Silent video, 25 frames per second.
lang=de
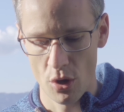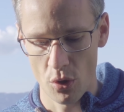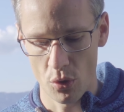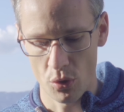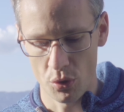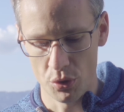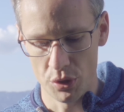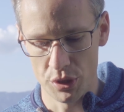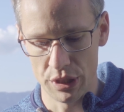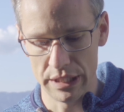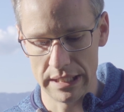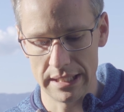
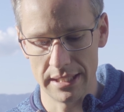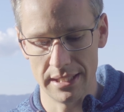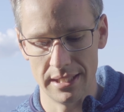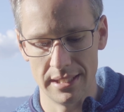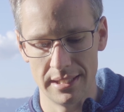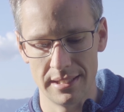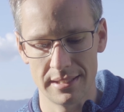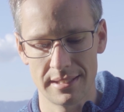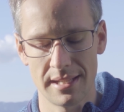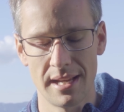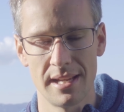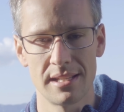und
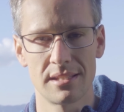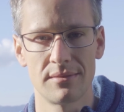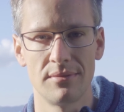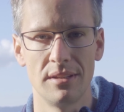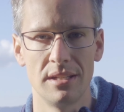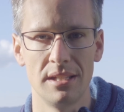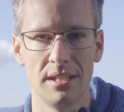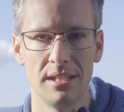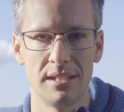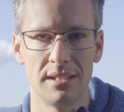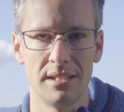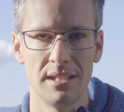äh, das heißt,
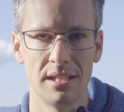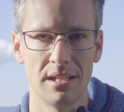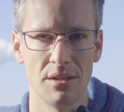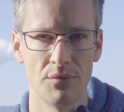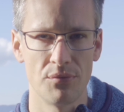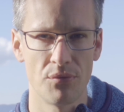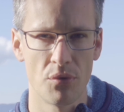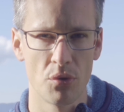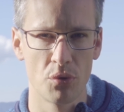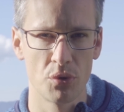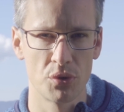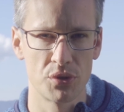wenn ich hier den
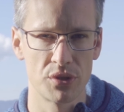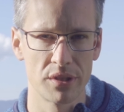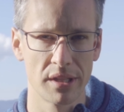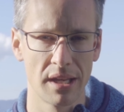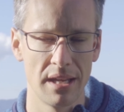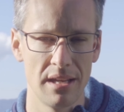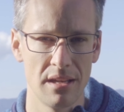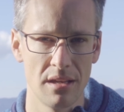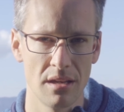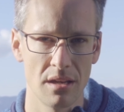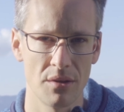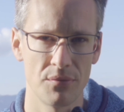
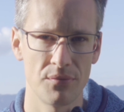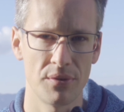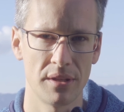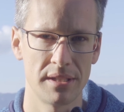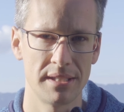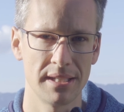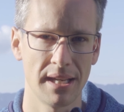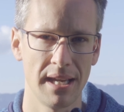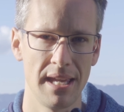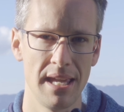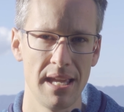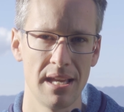Fokusring
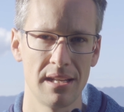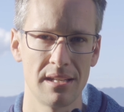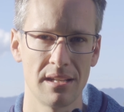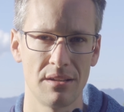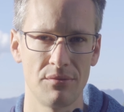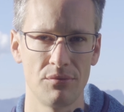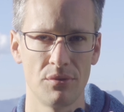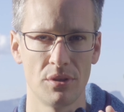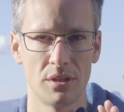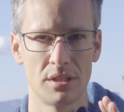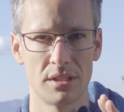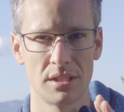verdrehe,
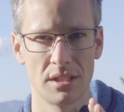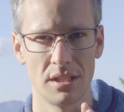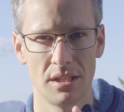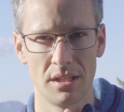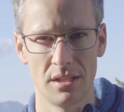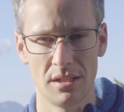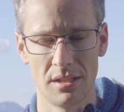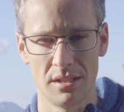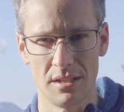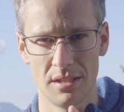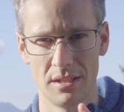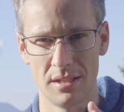dann wird
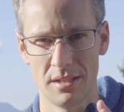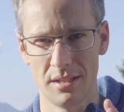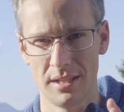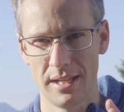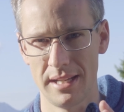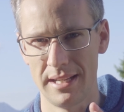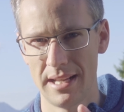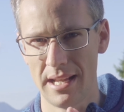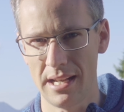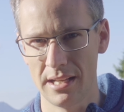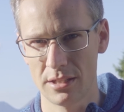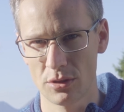äh,
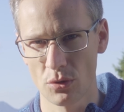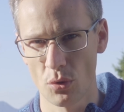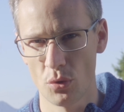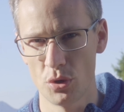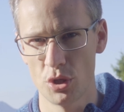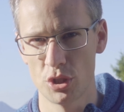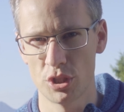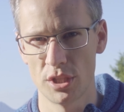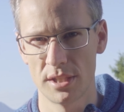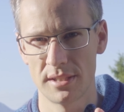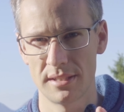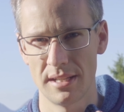ein
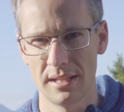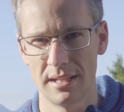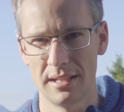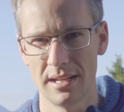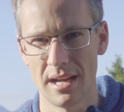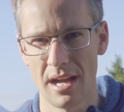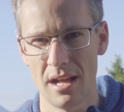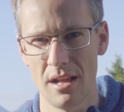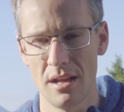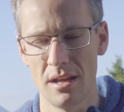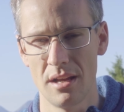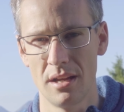elektronisches
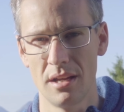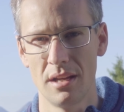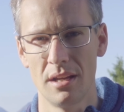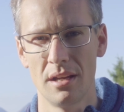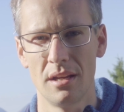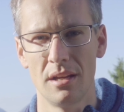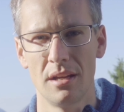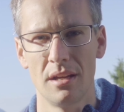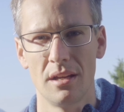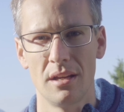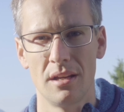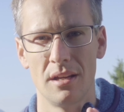Signal
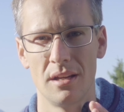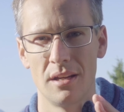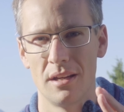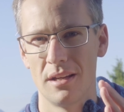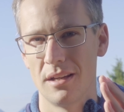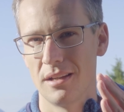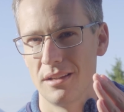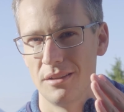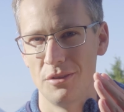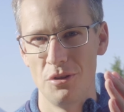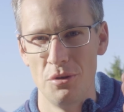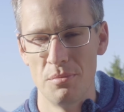
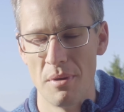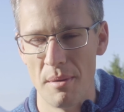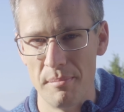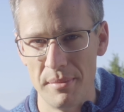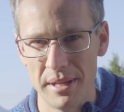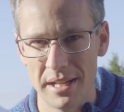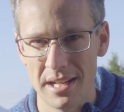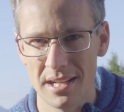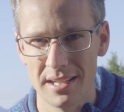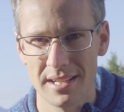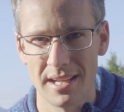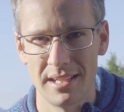
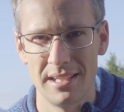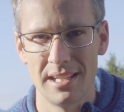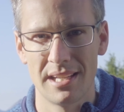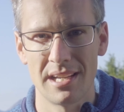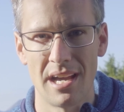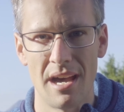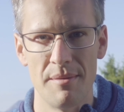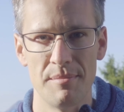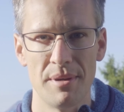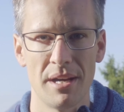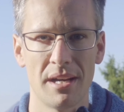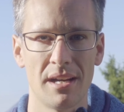übermittelt an die
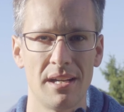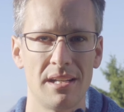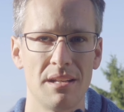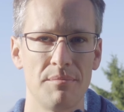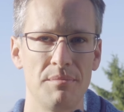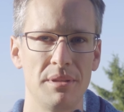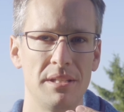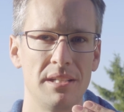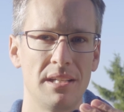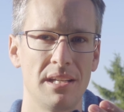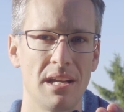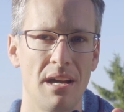Kamera,
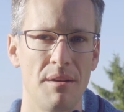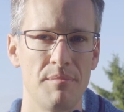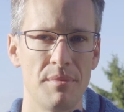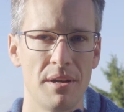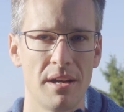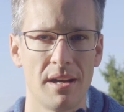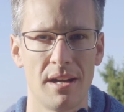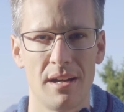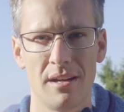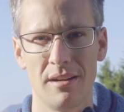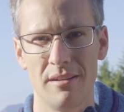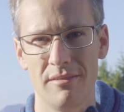damit die
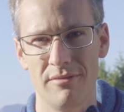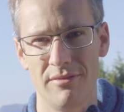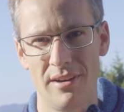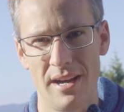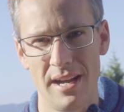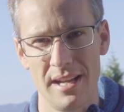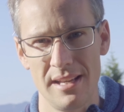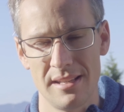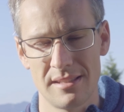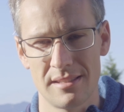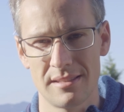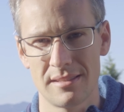Kamera
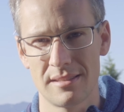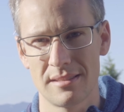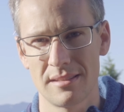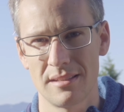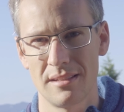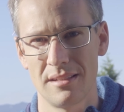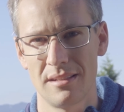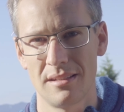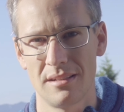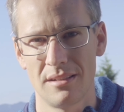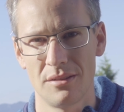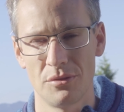weiß
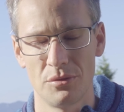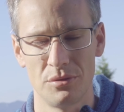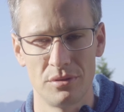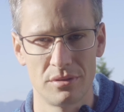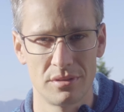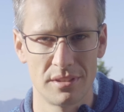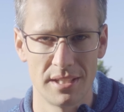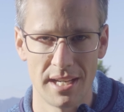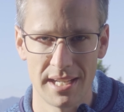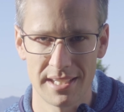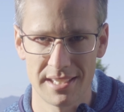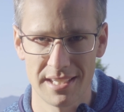äh,
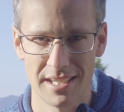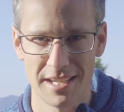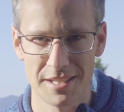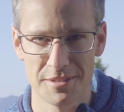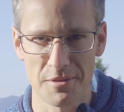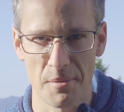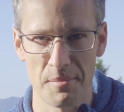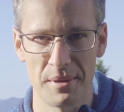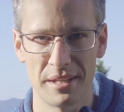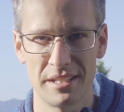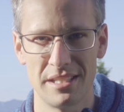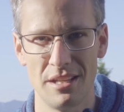und Daten an
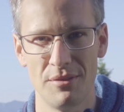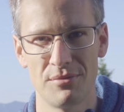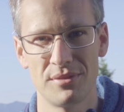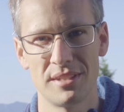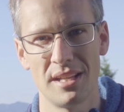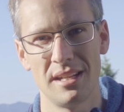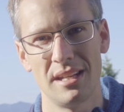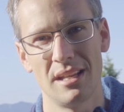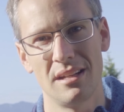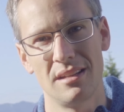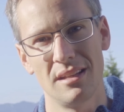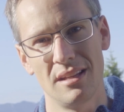das Objektiv
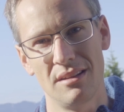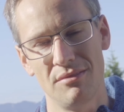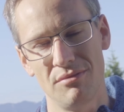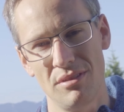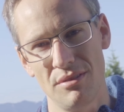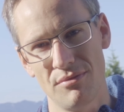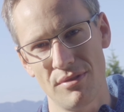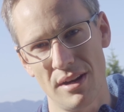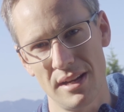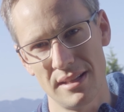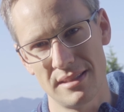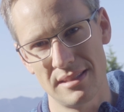sendet,
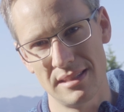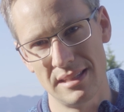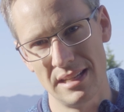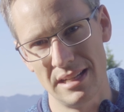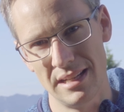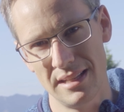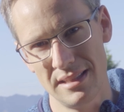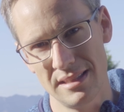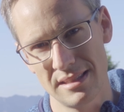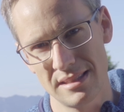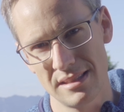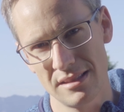inwieweit sie die
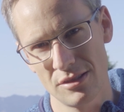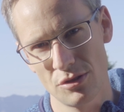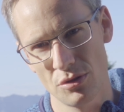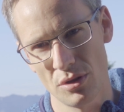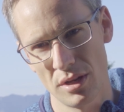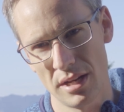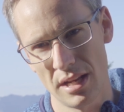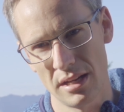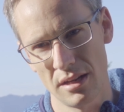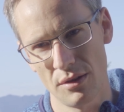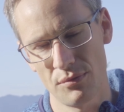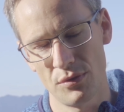Linsen
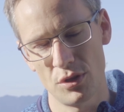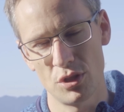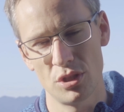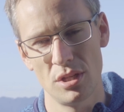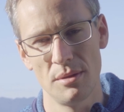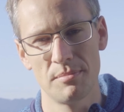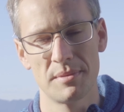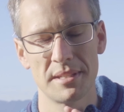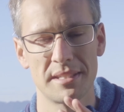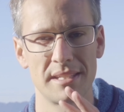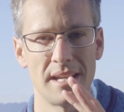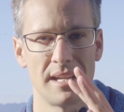zueinander
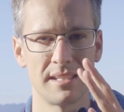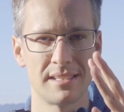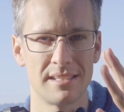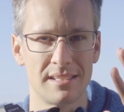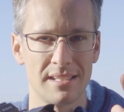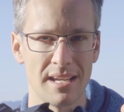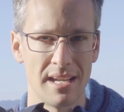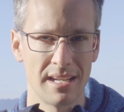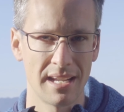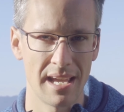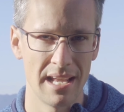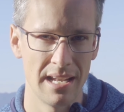verschiebt. Das heißt,
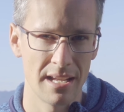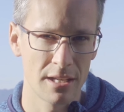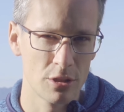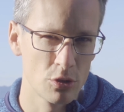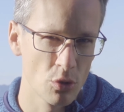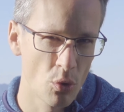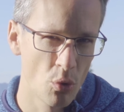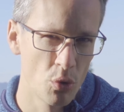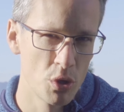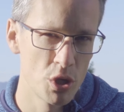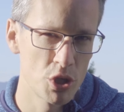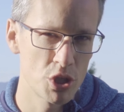es ist ein
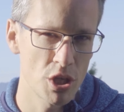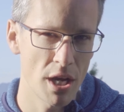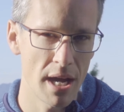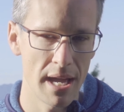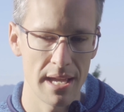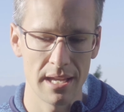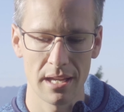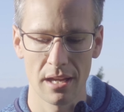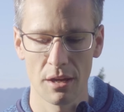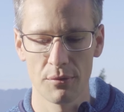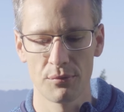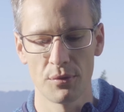elektronischer
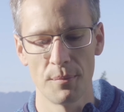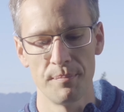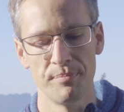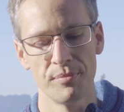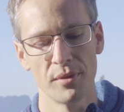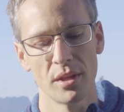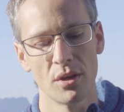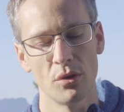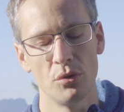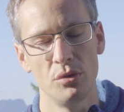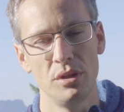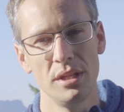Eingriff
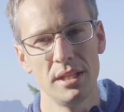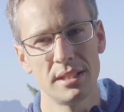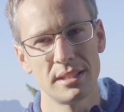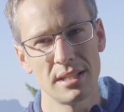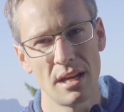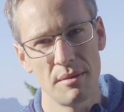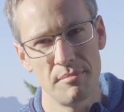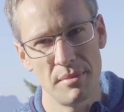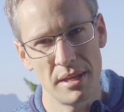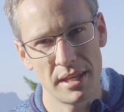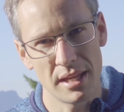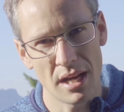und nicht
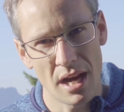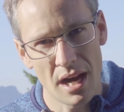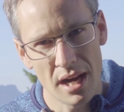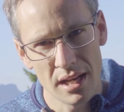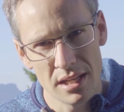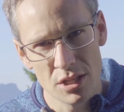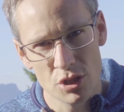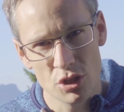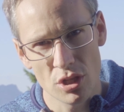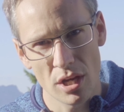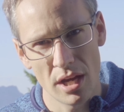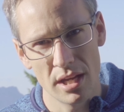ein
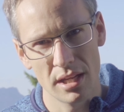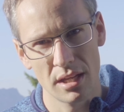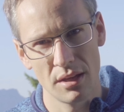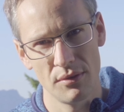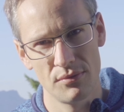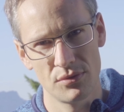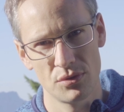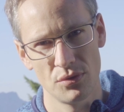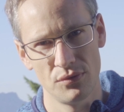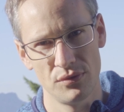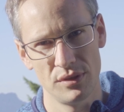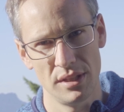mechanischer
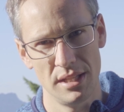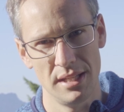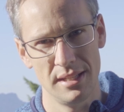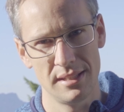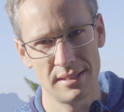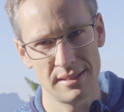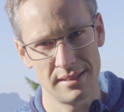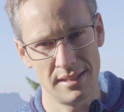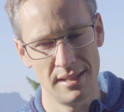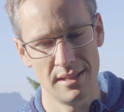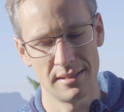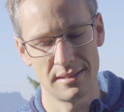Eingriff, so wie ich
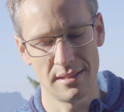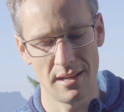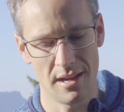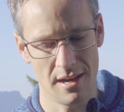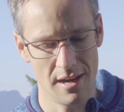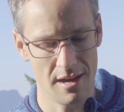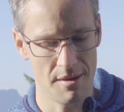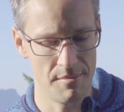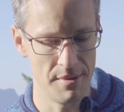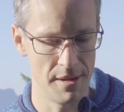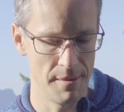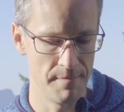es hier
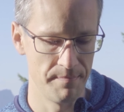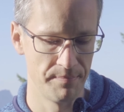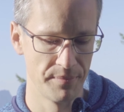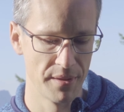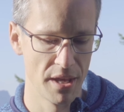habe.